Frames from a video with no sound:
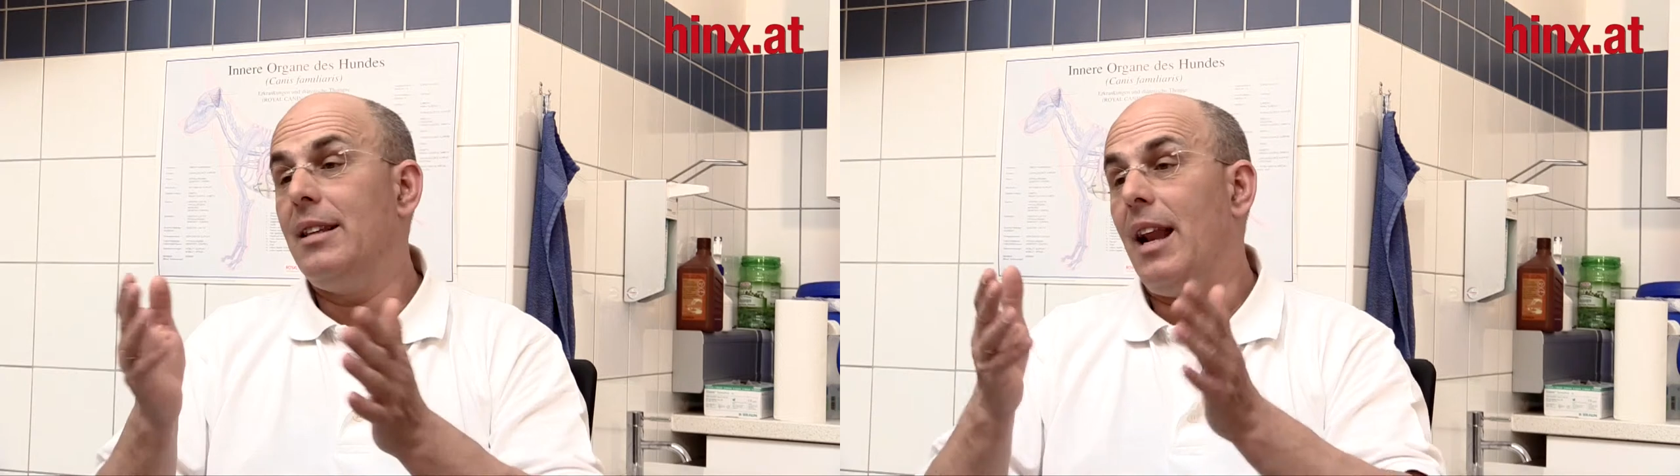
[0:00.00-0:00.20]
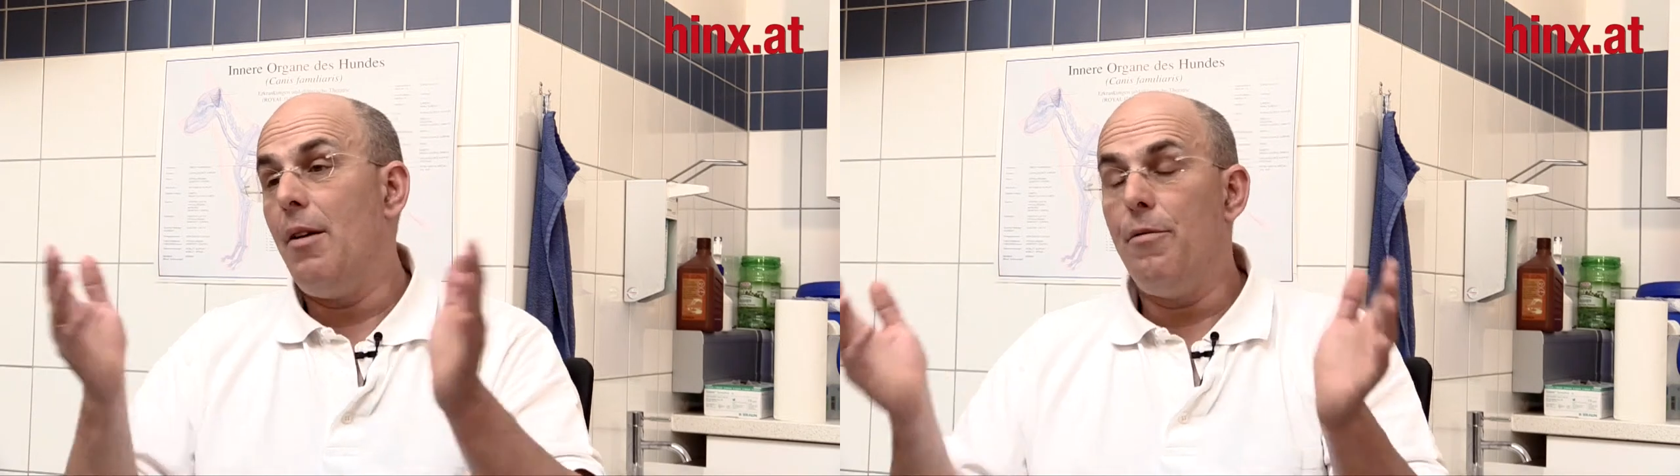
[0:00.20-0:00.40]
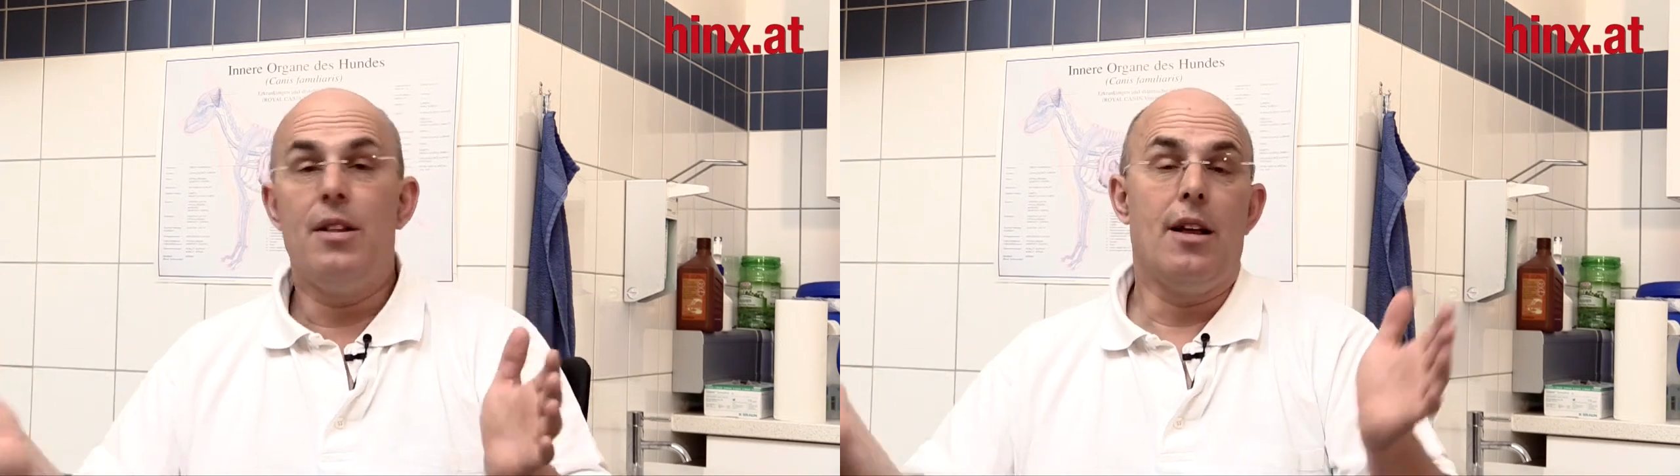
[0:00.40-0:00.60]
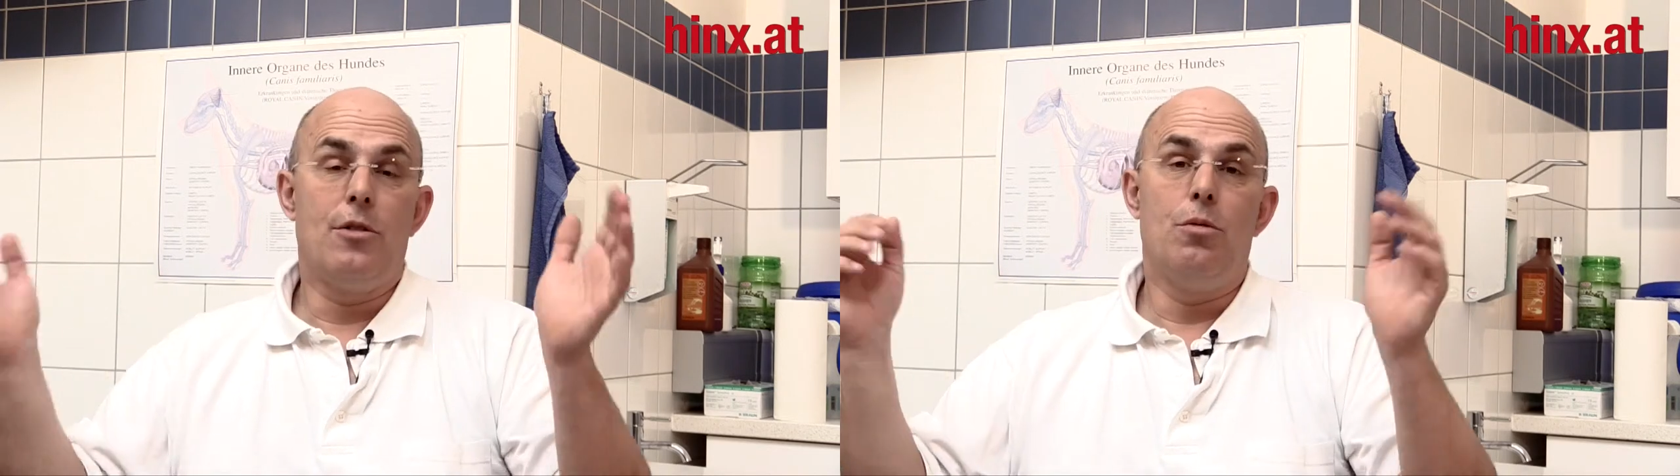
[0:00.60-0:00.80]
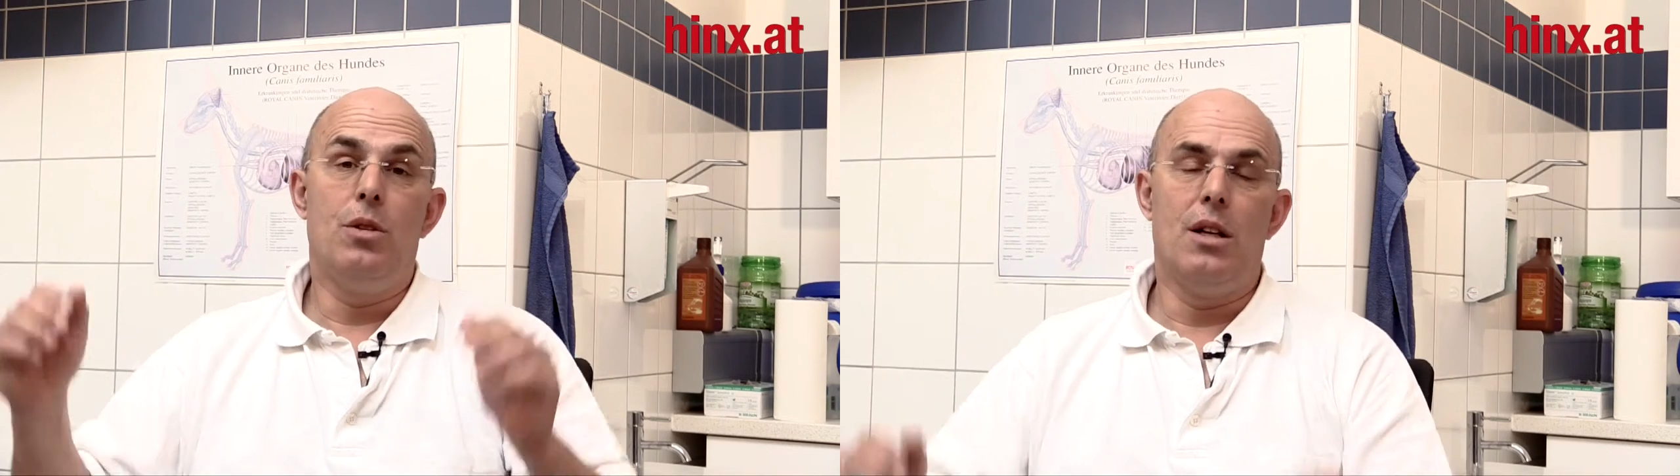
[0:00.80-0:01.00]
drei, vier
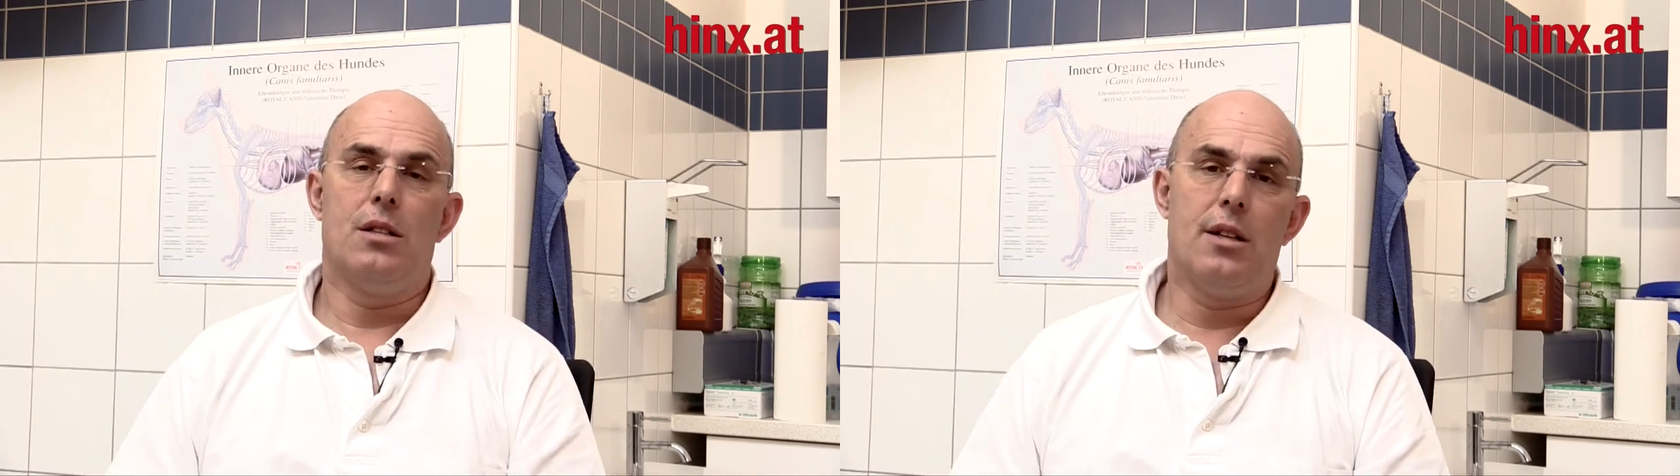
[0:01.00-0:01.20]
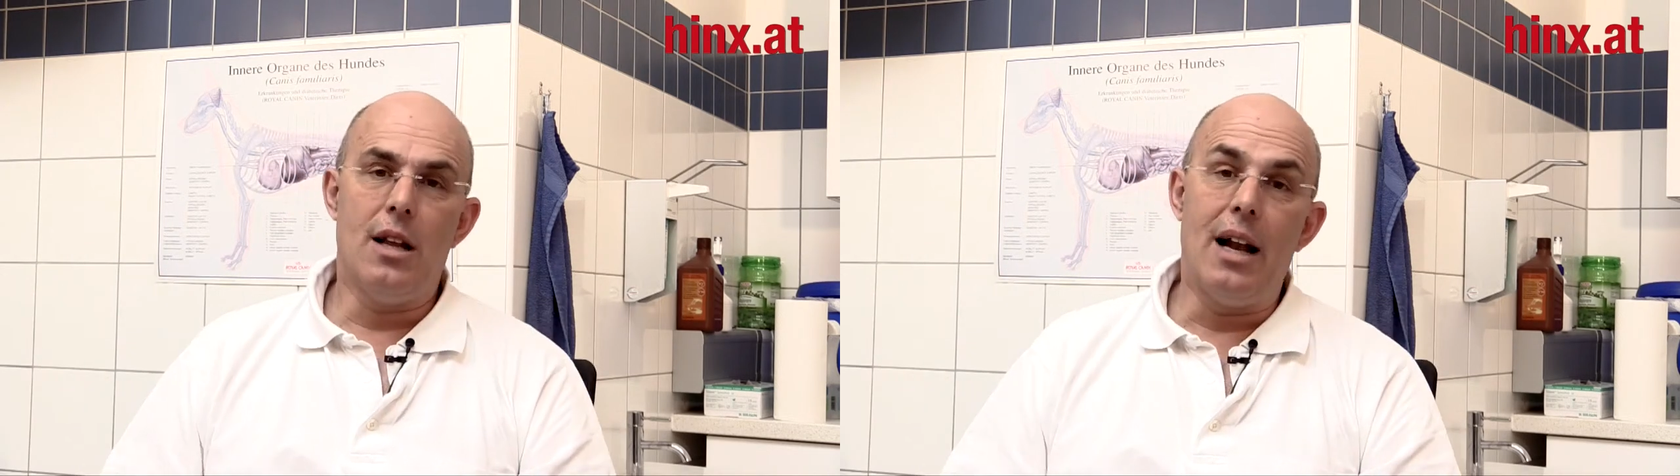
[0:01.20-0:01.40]
Tagen zum Tierarzt gehen.